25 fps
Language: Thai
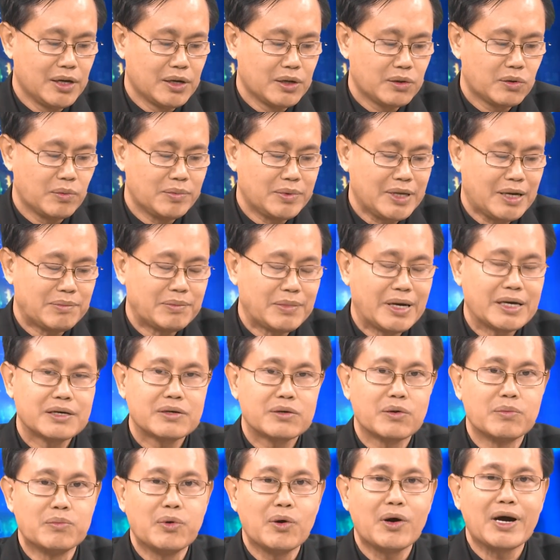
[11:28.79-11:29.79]
กลุ่มถัดมาคือก
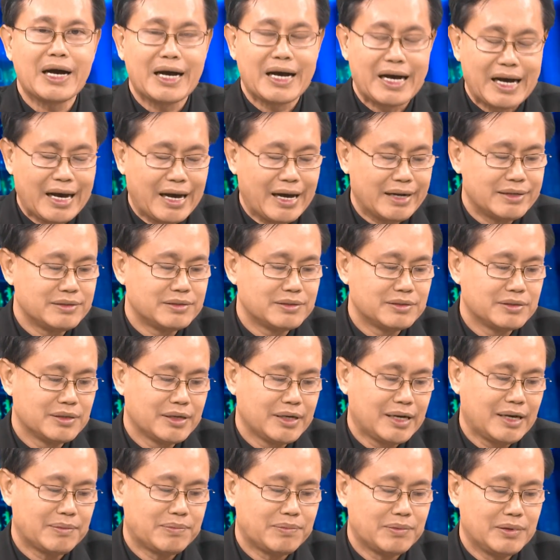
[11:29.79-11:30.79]
ลุ่มพวกอาหารนะ
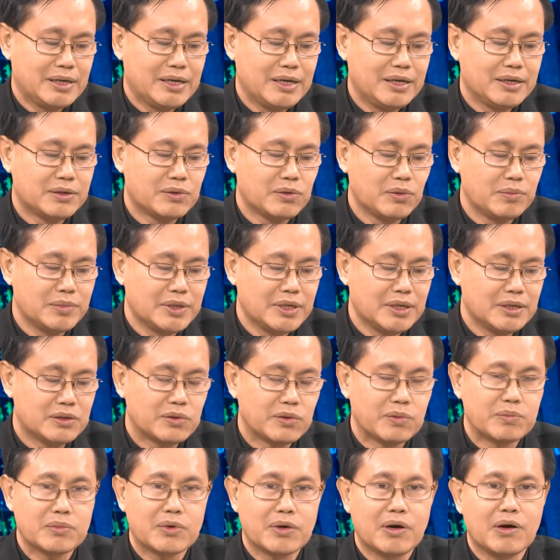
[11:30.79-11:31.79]
ครับ และอีกกลุ่มนึงคือก
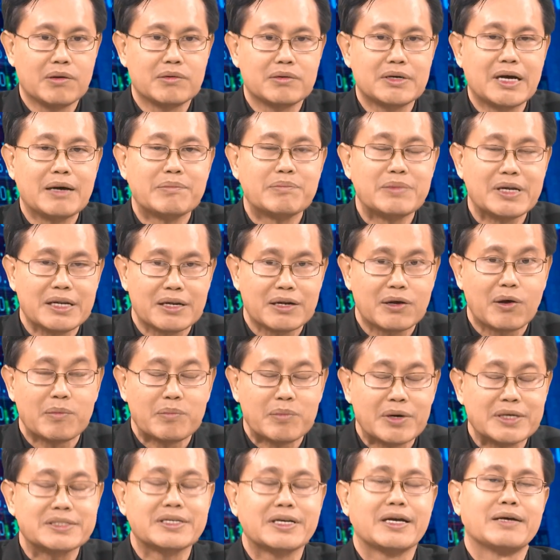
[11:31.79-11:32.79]
ลุ่มของค้าปลีกหรือคอมเม
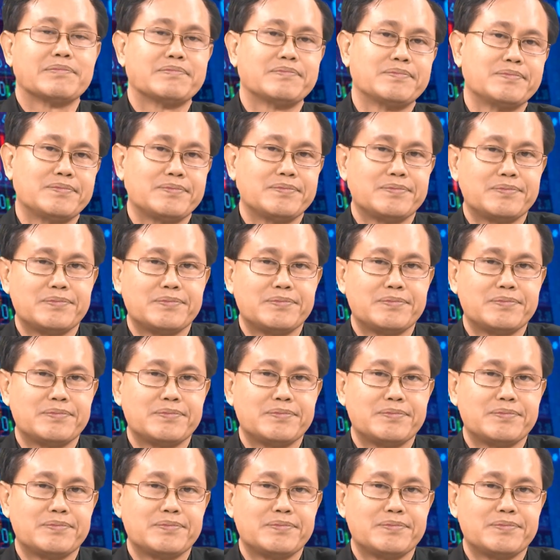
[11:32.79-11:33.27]
อร์สครับ ผม